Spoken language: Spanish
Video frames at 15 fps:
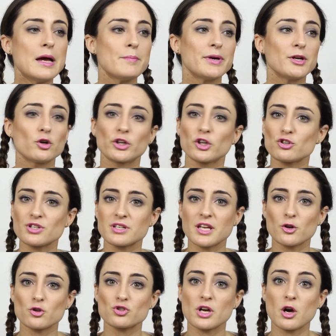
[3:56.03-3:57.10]
Pero quiero
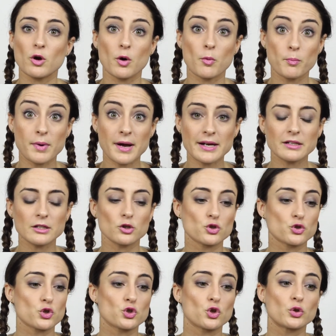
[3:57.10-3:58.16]
enseñaros ahora un par,
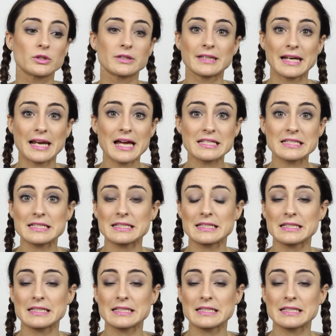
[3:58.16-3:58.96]
los dos son de las